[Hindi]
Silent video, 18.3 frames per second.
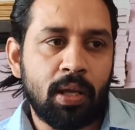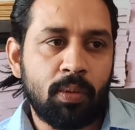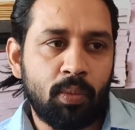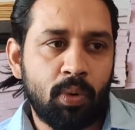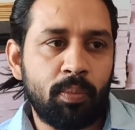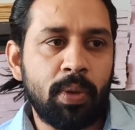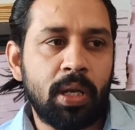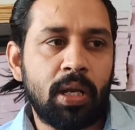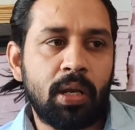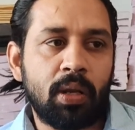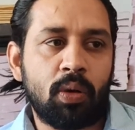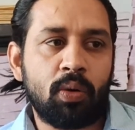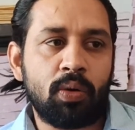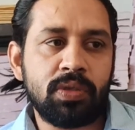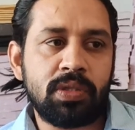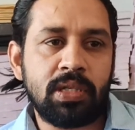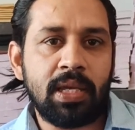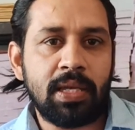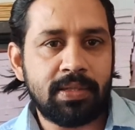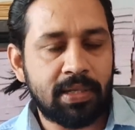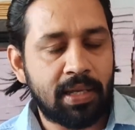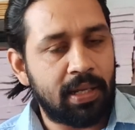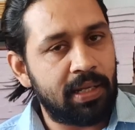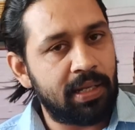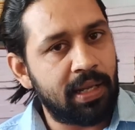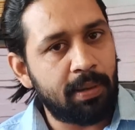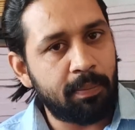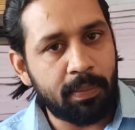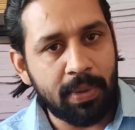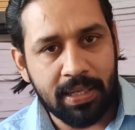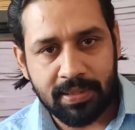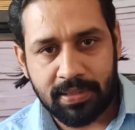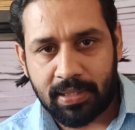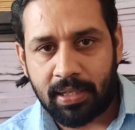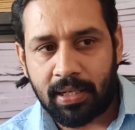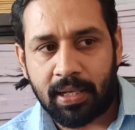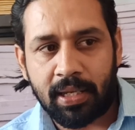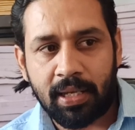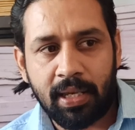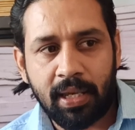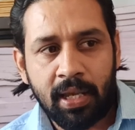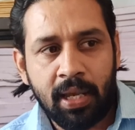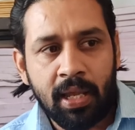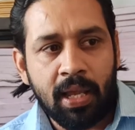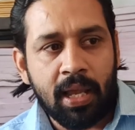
वो मेरे को जीएस के लिए बेस्ट लगी